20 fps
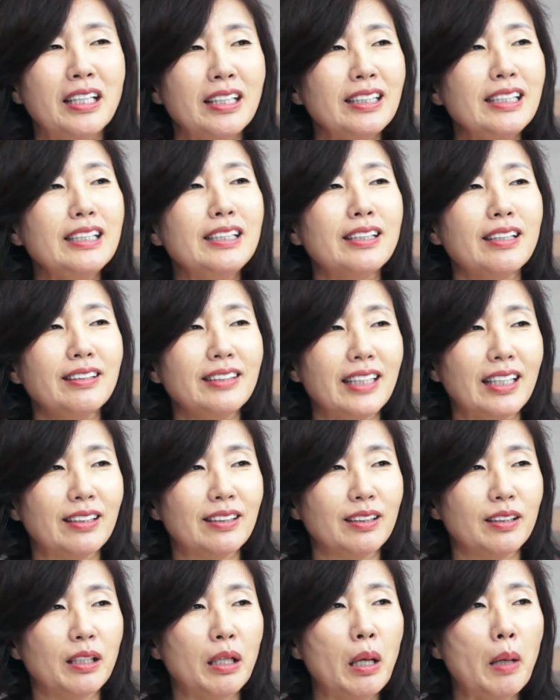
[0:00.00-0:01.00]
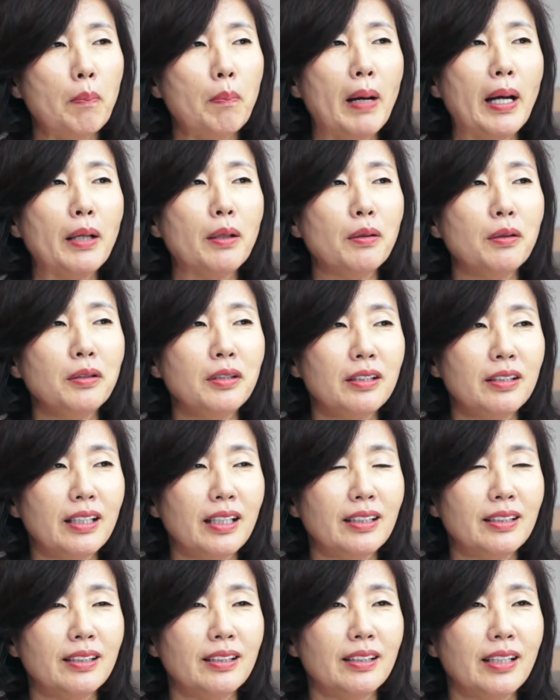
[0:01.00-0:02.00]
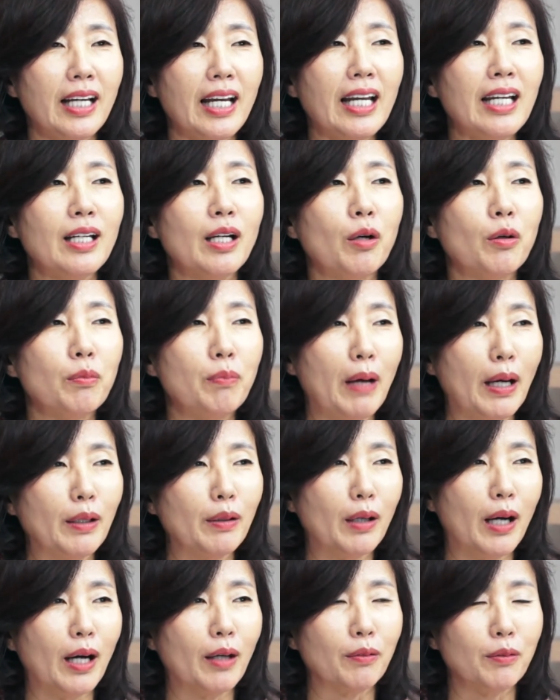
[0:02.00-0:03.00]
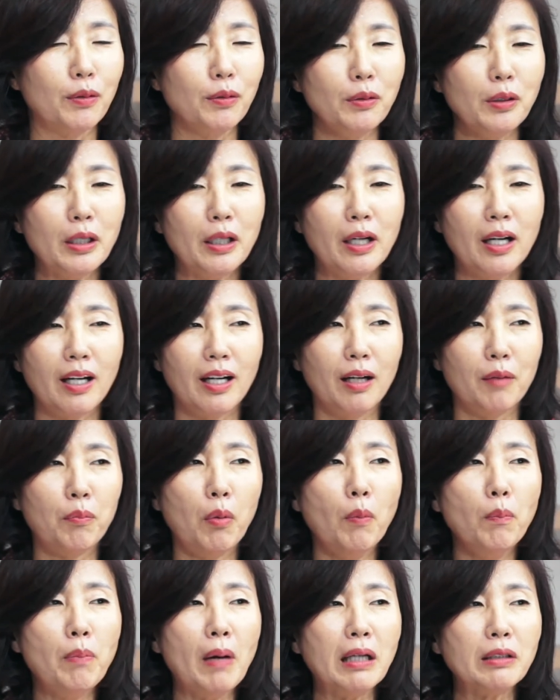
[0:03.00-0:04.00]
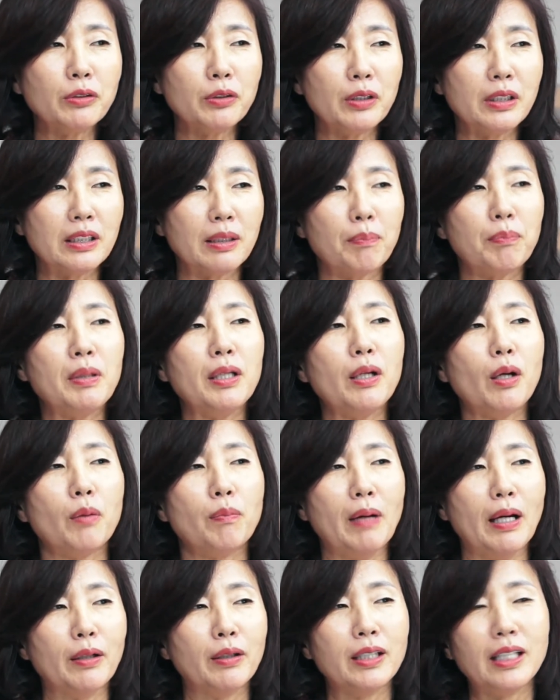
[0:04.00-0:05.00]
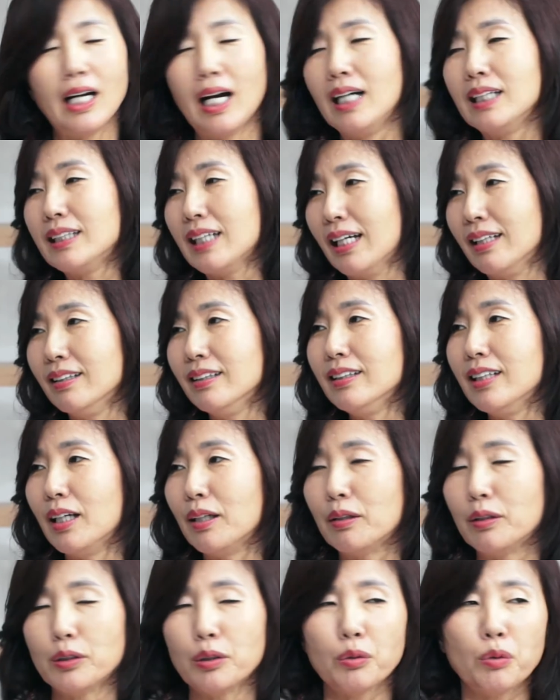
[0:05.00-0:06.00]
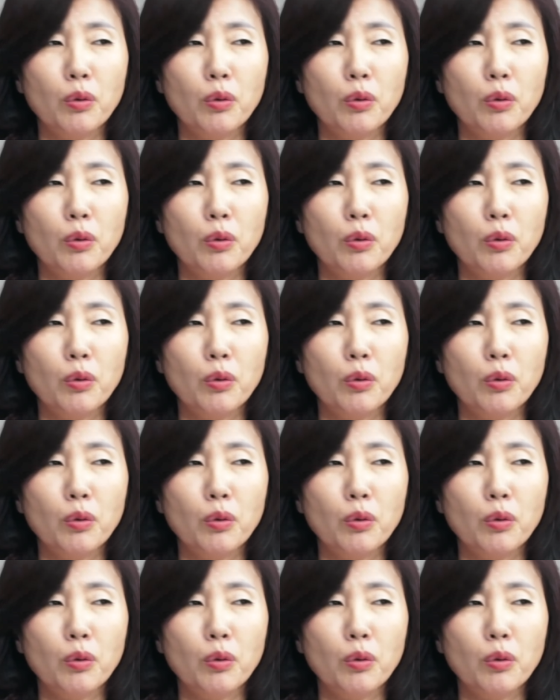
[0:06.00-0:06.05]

시청자는 바이러트에서는 A라고 반응하고 본 방송에서 B라고 반응하지 않는다는 거죠.